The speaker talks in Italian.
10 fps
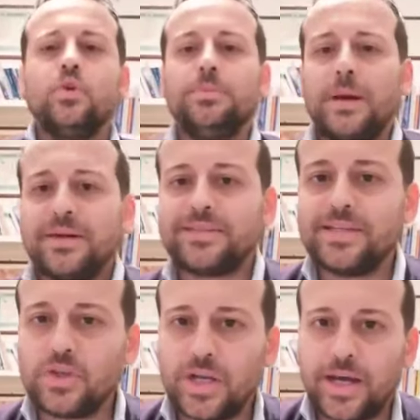Dobbiamo
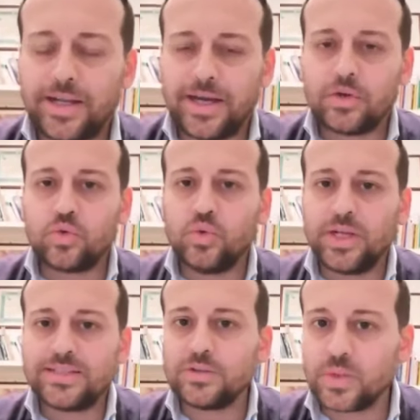attenzionare
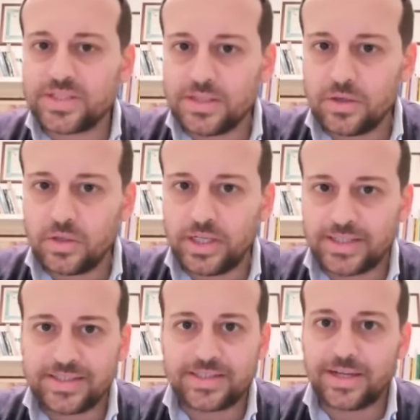alcune
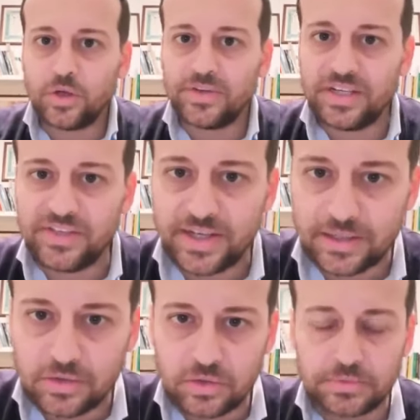situazioni che si stanno
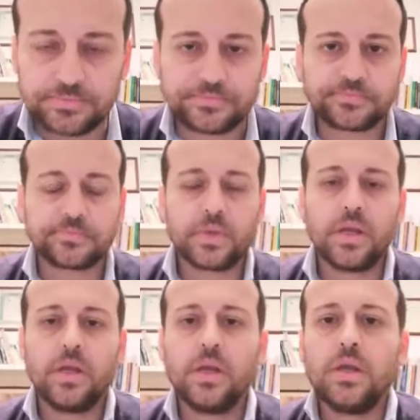verificando.
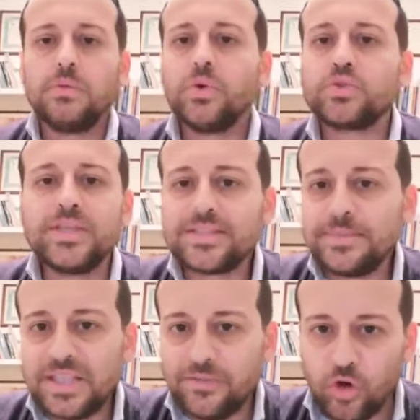
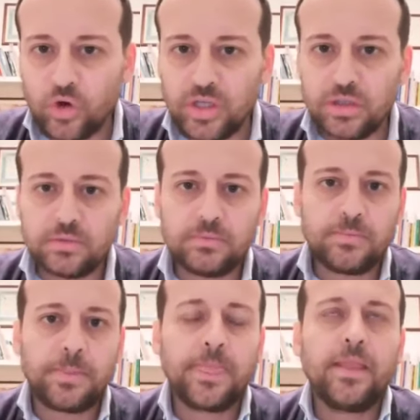Moltissimi di voi
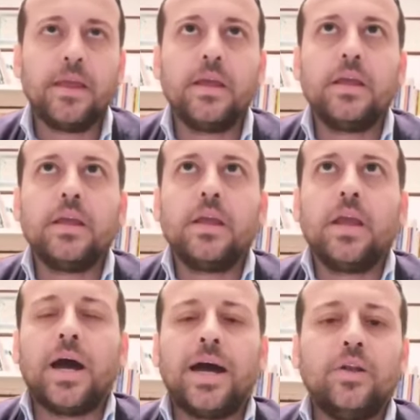
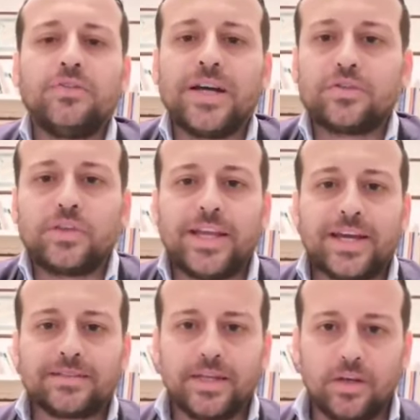hanno fatto
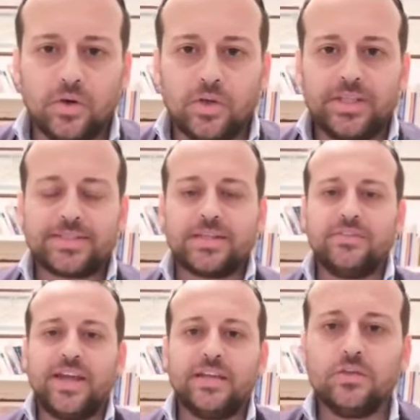dei cartelloni
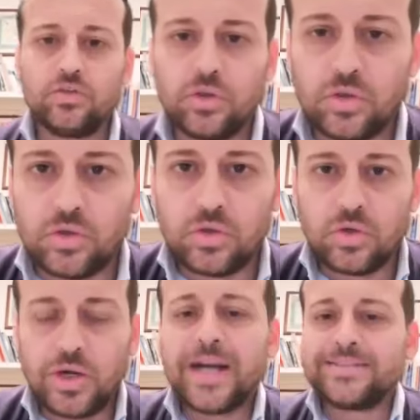
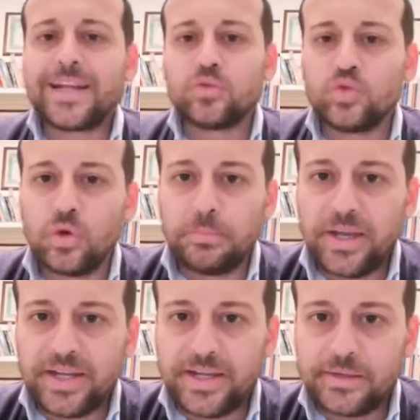scrivendo andrà tutto
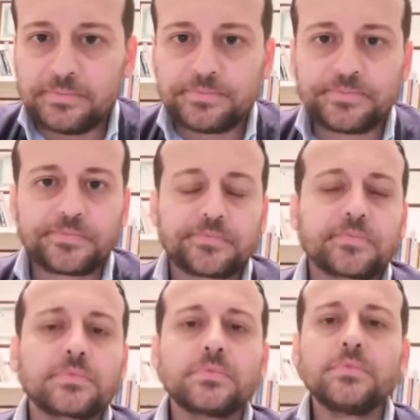bene.
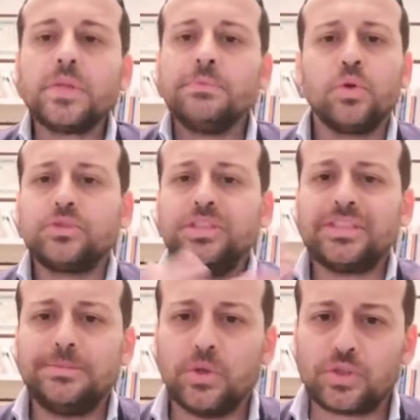
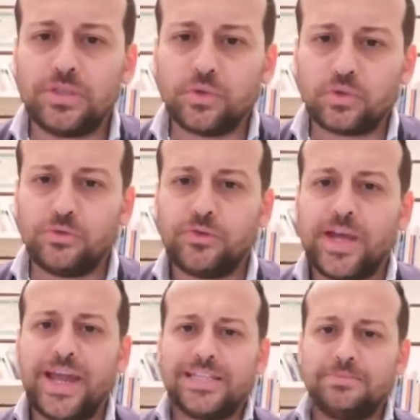Moltissimi lo scrivono su
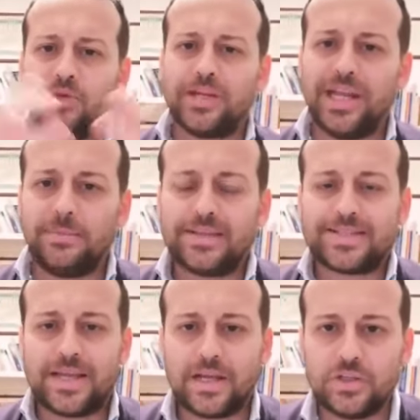Facebook, nei
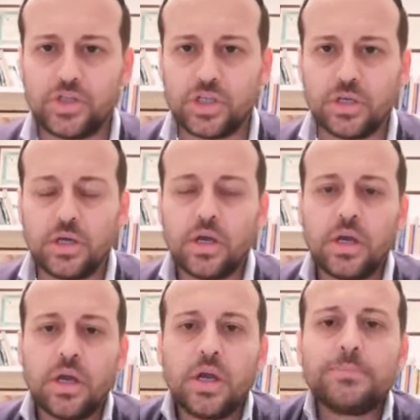messaggi.
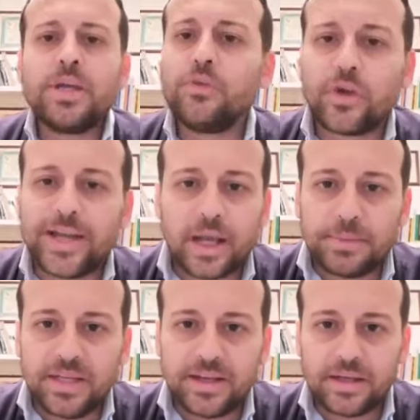Ma io vorrei
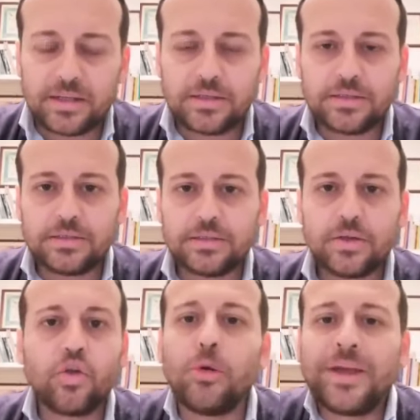capire
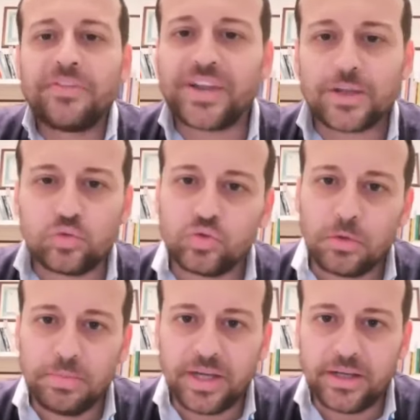come andrà
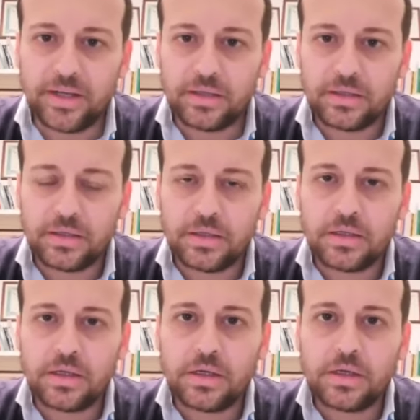tutto bene.
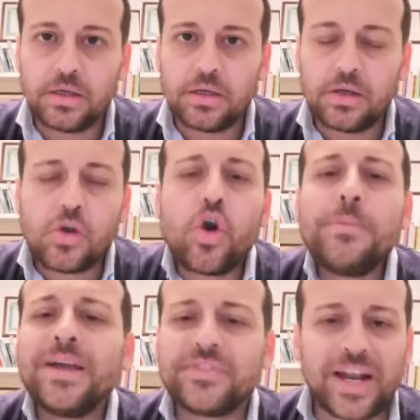
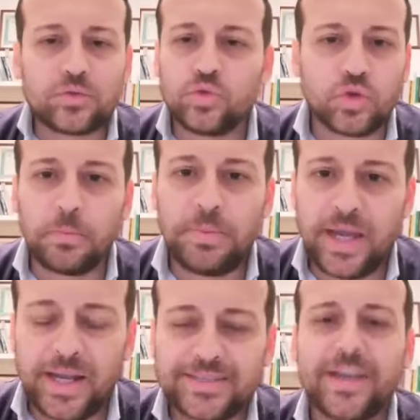Come andrà tutto
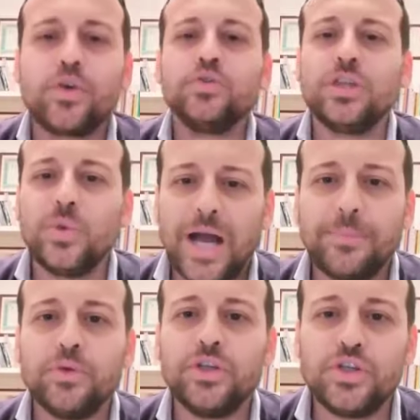bene se
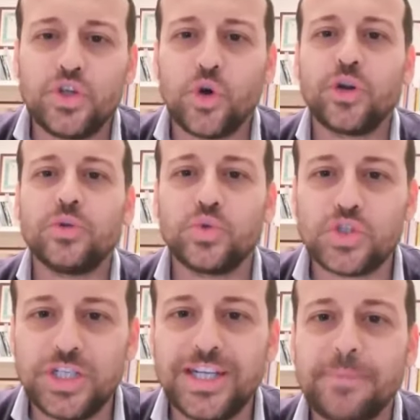continuiamo ogni giorno ad
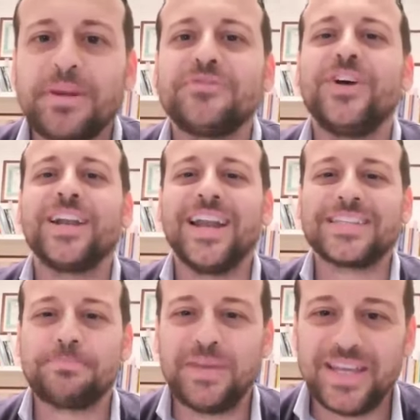uscire per fare la
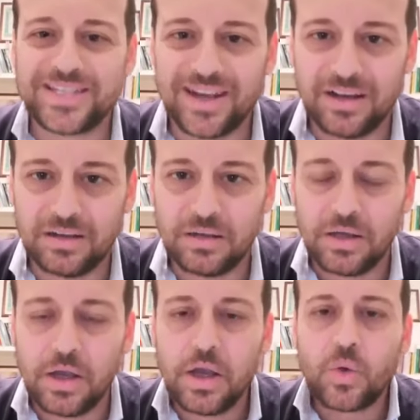spesa?
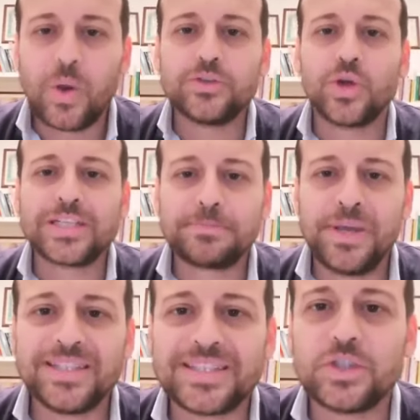quanto la
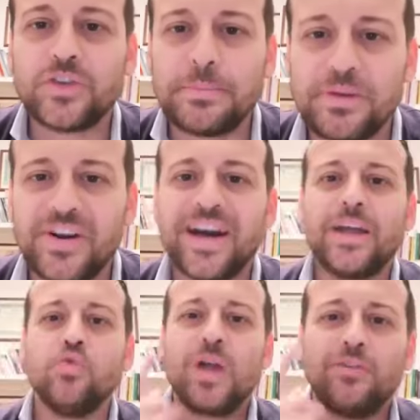spesa si dovrebbe
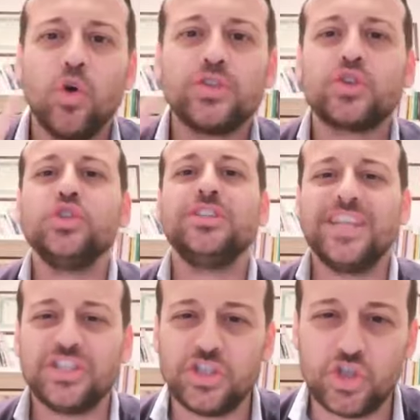fare una volta ogni
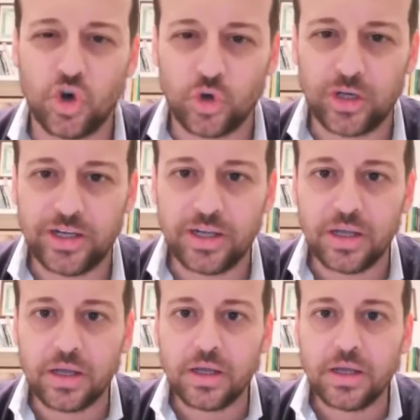10 giorni.
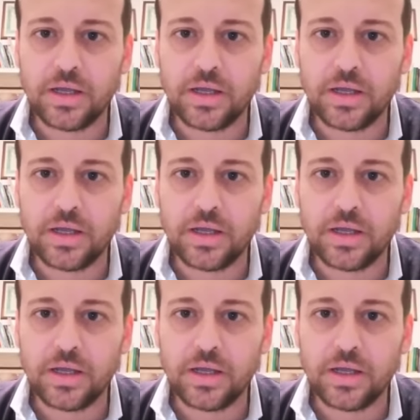